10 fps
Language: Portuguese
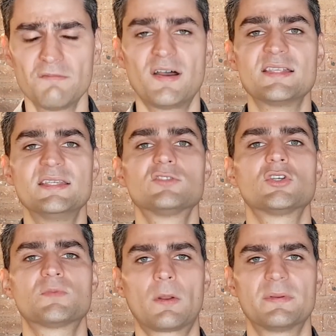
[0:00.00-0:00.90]
fazer
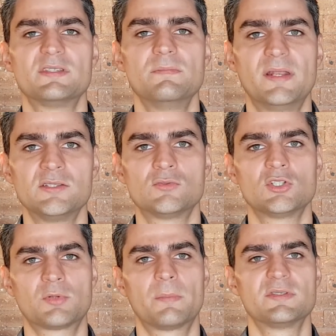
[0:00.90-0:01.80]
suas próprias empresas,
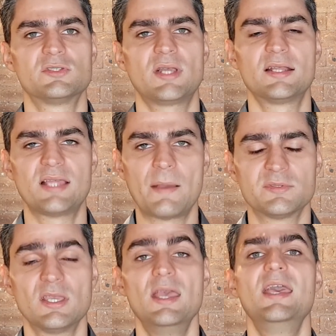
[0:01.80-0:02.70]
suas próprias
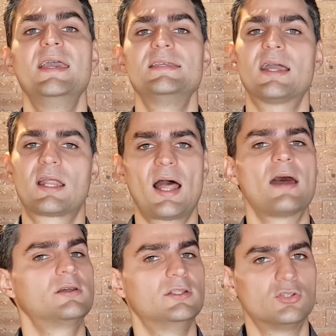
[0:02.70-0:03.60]
startups. E é
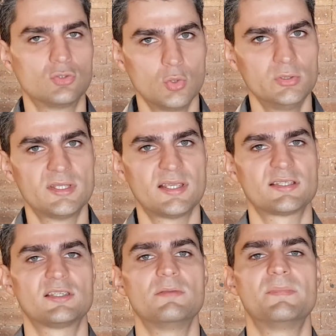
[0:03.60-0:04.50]
claro que todas
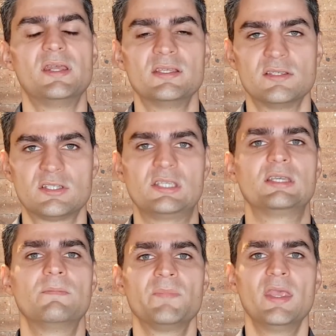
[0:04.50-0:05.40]
essas empresas,
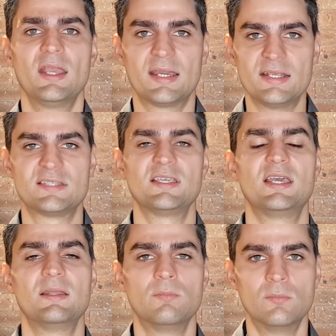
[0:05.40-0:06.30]
se
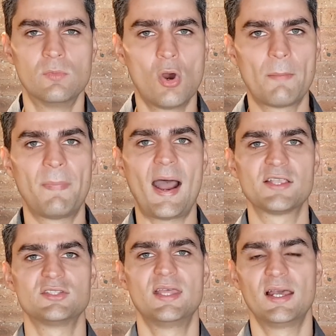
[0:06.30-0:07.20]
crescerem, boa
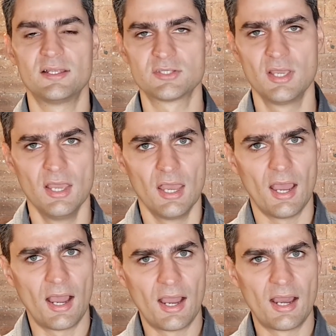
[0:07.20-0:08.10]
parte delas,
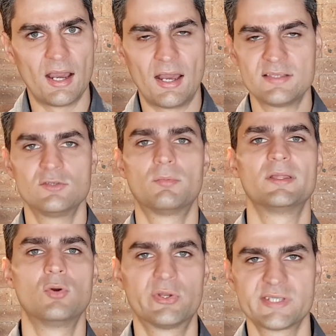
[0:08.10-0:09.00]
as
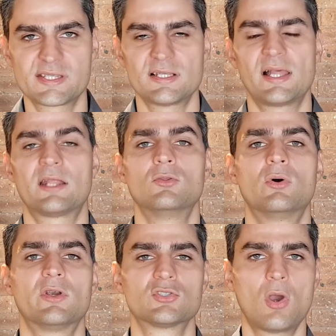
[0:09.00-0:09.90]
incubadoras,
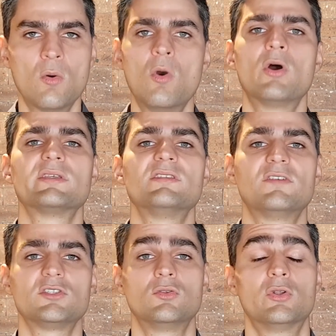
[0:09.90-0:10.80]
aceleradoras, coworkers,
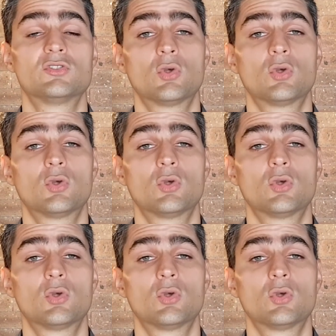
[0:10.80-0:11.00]
investidores,